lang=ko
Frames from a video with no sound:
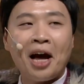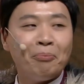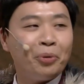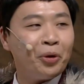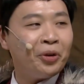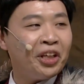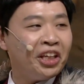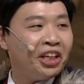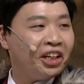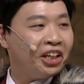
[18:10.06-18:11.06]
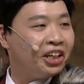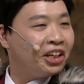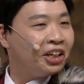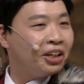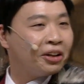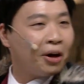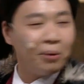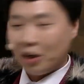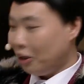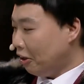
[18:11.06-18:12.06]
남편이 이렇게
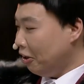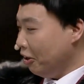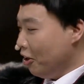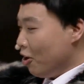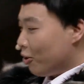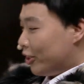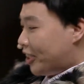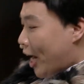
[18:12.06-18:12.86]
올려. 어? 남편이. 그리고